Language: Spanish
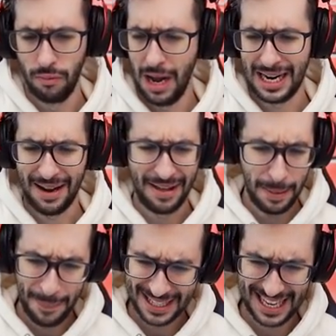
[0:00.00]
Acaba de
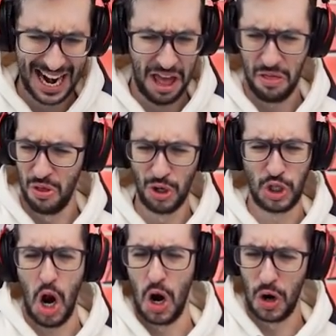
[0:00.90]
pasar dos
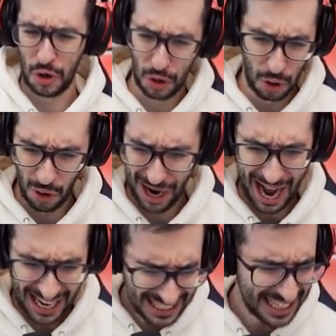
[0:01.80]

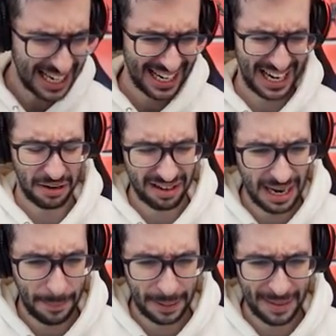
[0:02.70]
rojas, creo que es
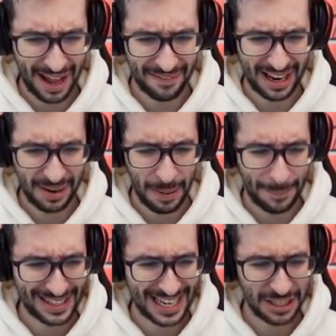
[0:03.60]
la primera vez que me
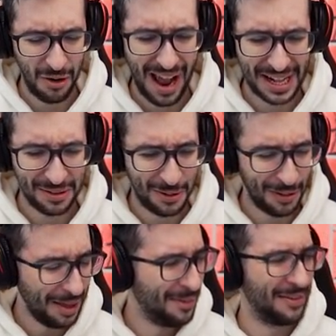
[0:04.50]
pasa eso en
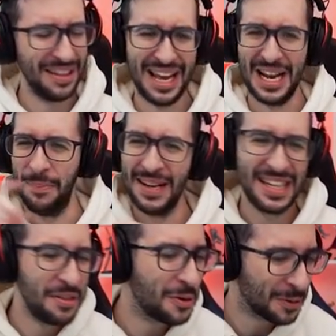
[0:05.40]
toda mi vida Que
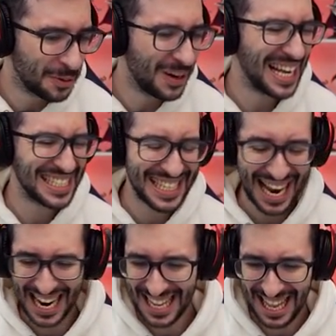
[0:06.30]
pasen dos rojas
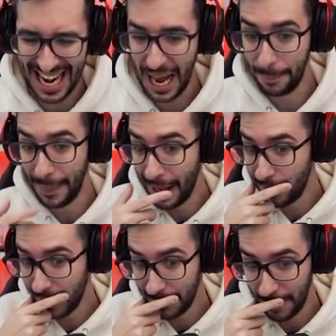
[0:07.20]
seguidas, la
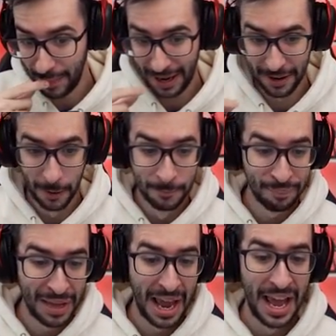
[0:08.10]
madre que me parió
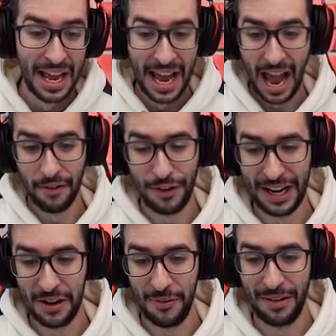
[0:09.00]
en fin,
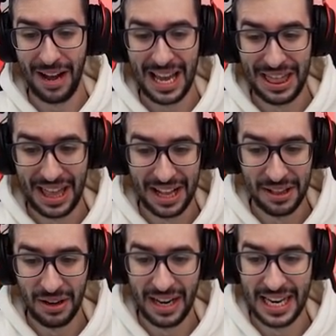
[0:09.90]
como iba
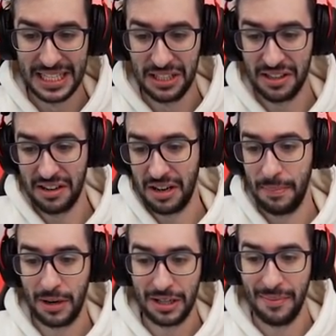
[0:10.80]
diciendo, eh, yo creo que
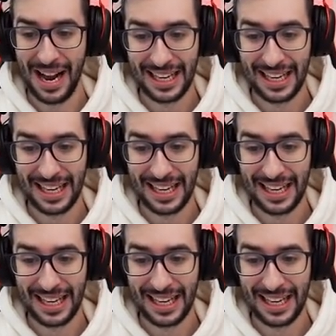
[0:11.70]
poquito más que